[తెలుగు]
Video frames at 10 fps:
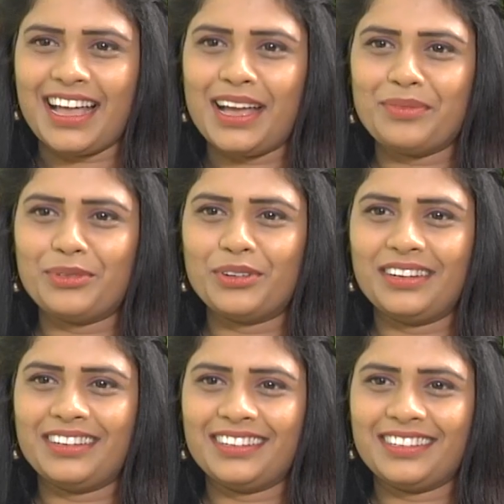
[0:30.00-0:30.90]
యా ఐమ్
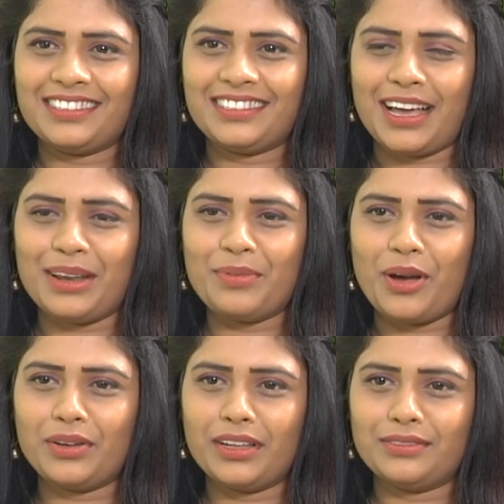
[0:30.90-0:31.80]
గుడ్ చాలా
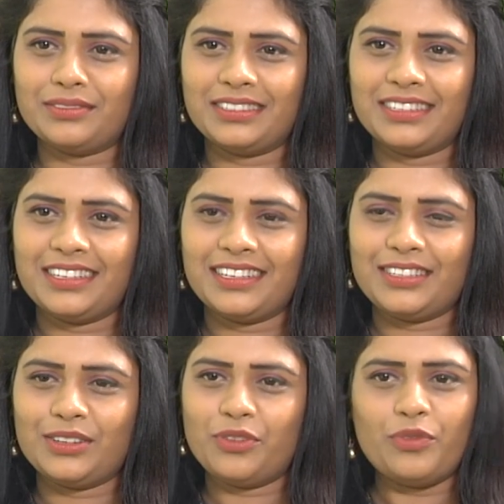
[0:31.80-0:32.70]
బాగున్నాను
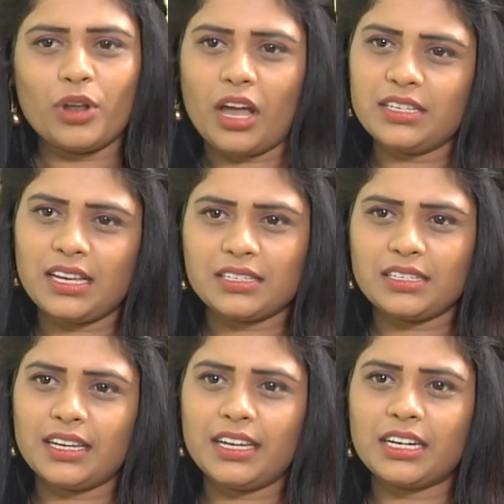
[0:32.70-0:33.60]
సో ఫోన్ ఆన్
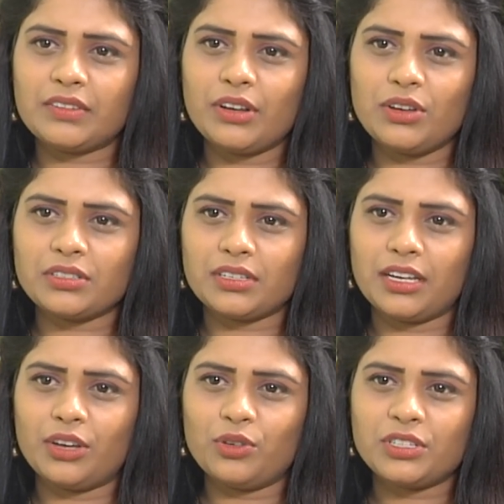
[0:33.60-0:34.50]
చేస్తుంటే నీ ఇంటర్వ్యూలో
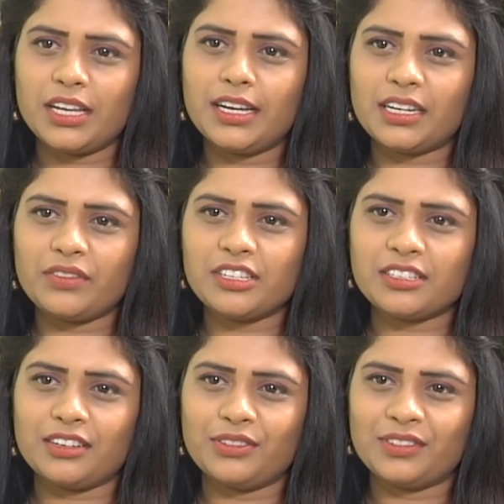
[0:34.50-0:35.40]
వస్తున్నాయి కదా రోజుకి ఎన్ని ఇంటర్వ్యూలు
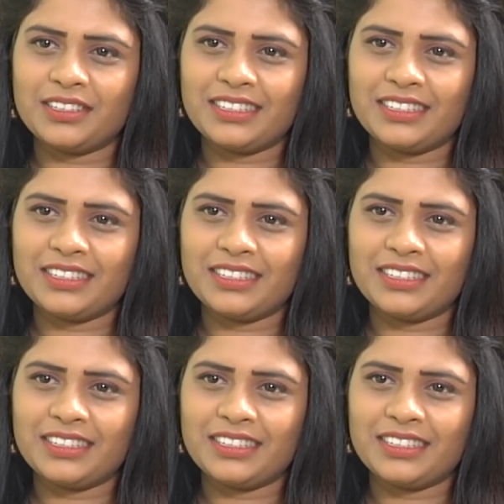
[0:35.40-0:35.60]
ఇస్తున్నావు